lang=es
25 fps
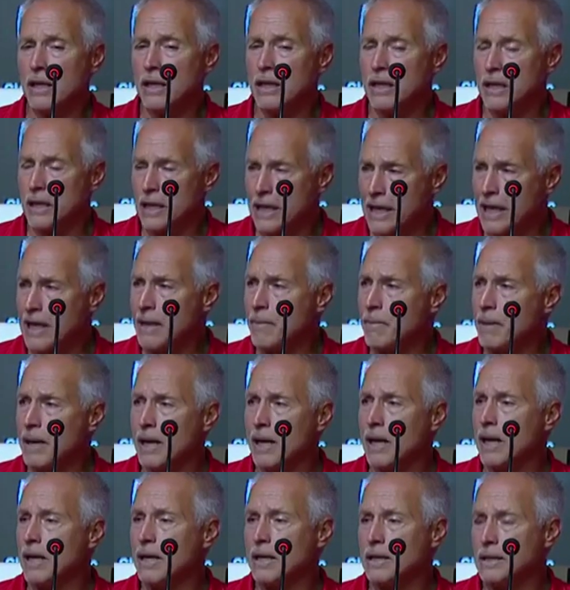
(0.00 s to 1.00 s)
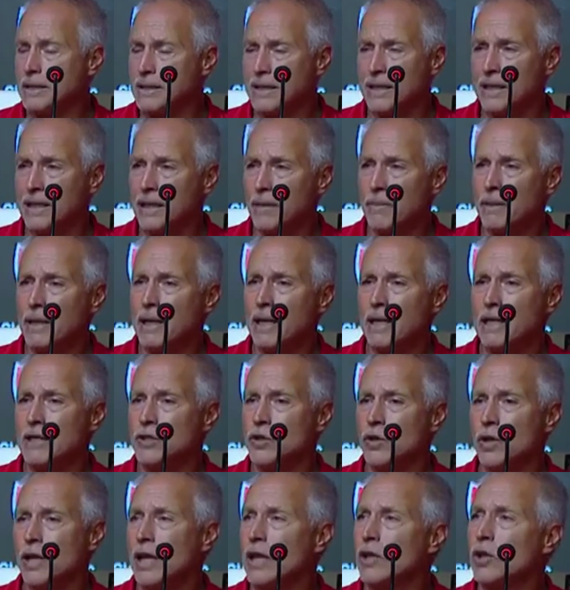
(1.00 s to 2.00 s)
Lema se termina
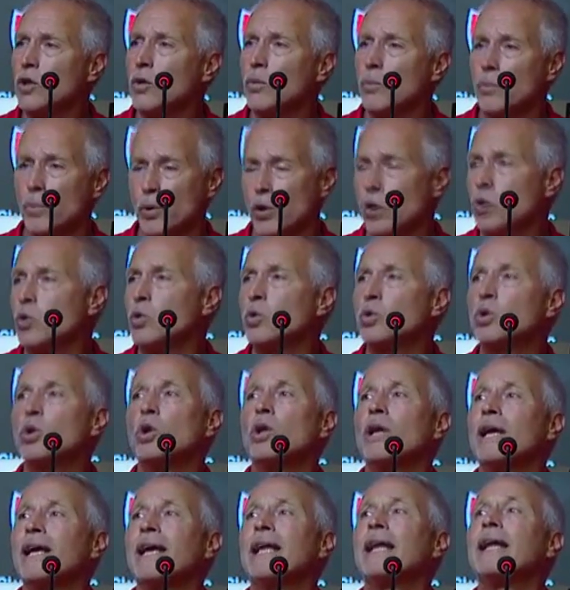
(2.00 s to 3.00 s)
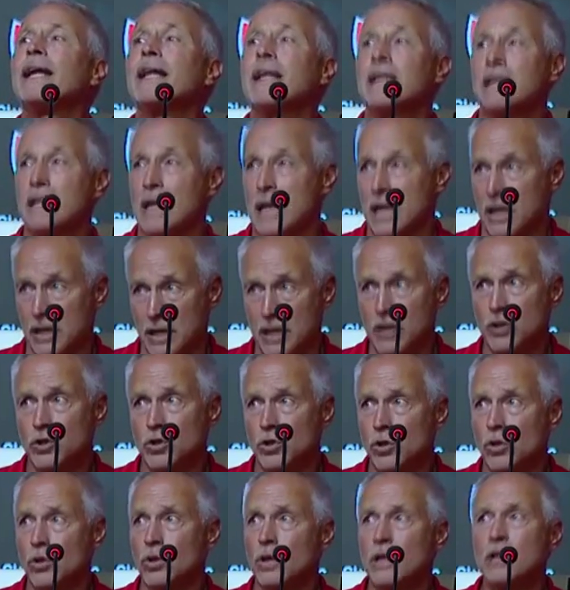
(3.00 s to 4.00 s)
lesionando producto de querer estar,
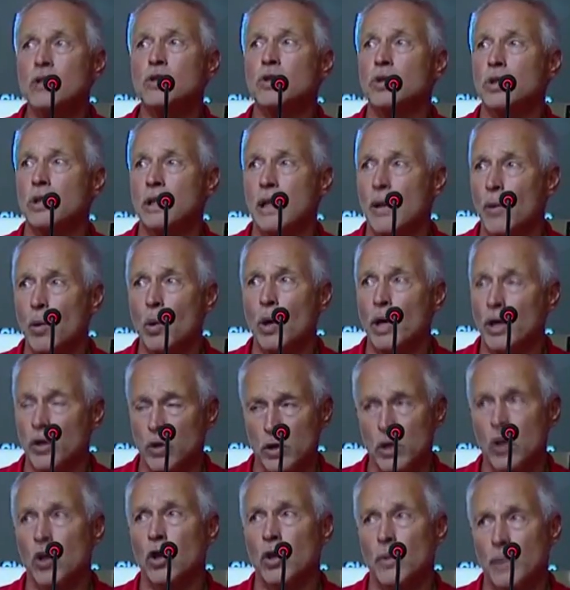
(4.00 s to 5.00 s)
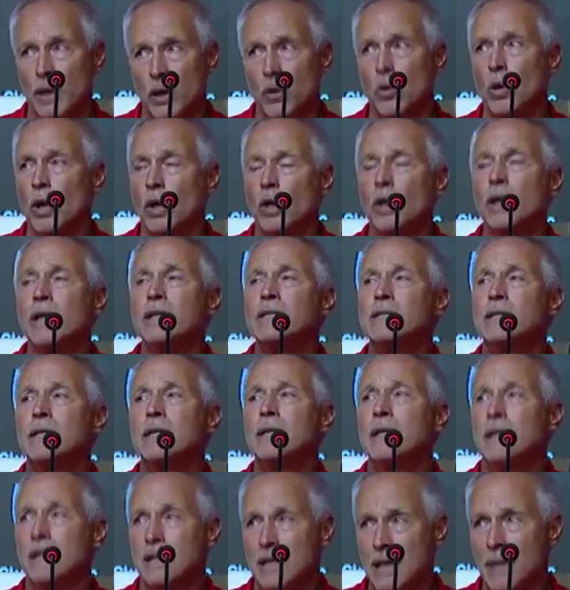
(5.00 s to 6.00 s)
eso, eso está bueno, y los demás jugadores
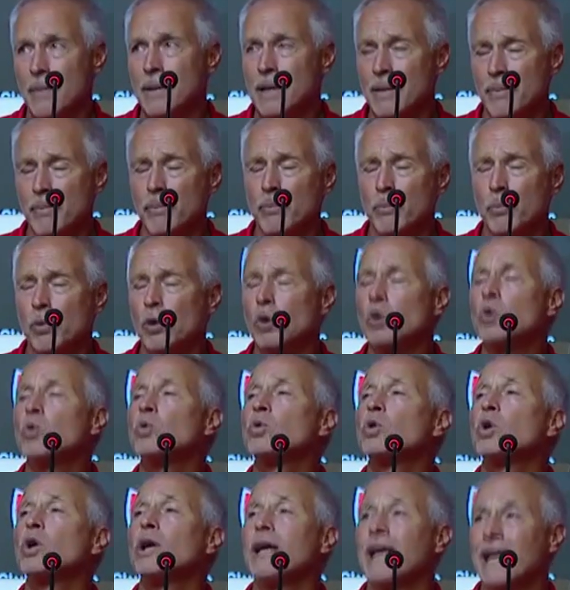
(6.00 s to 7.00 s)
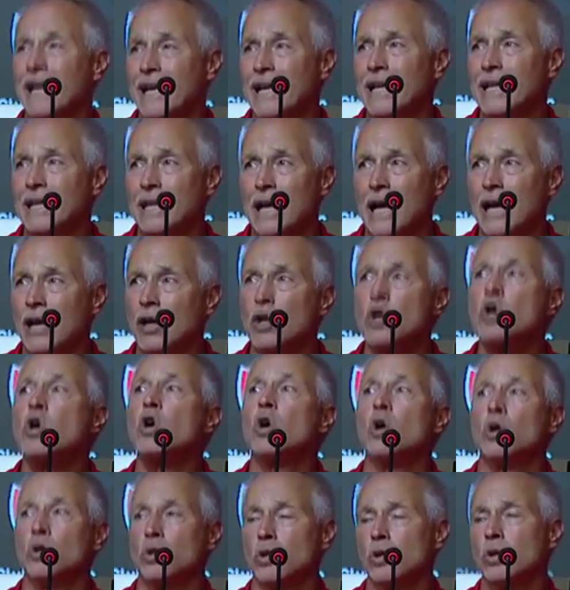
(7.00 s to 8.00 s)
también, producto de querer estar,
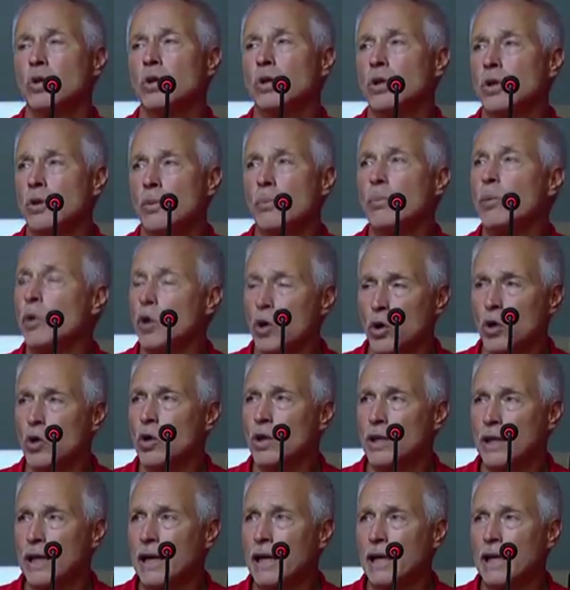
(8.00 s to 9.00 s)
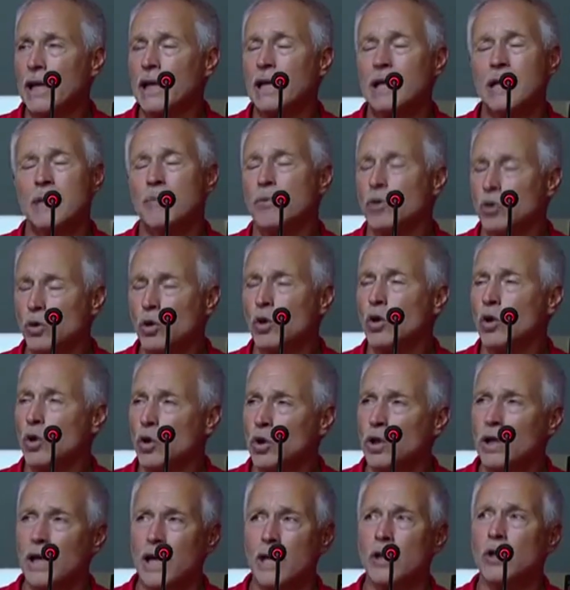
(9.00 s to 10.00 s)
no por no estar en el equipo, todo lo
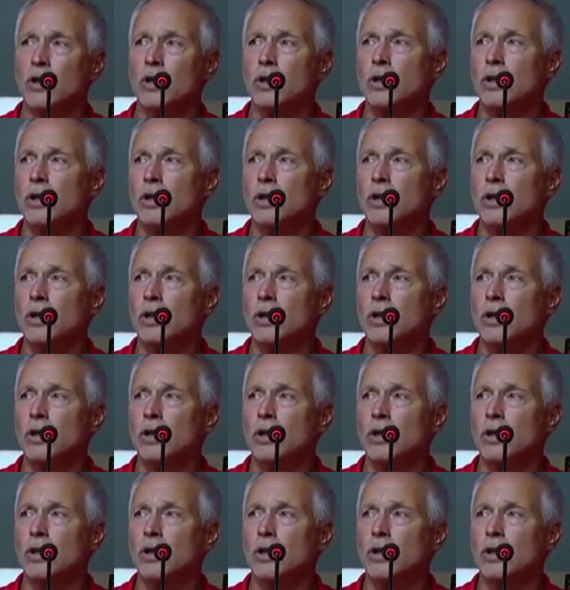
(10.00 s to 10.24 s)
contrario.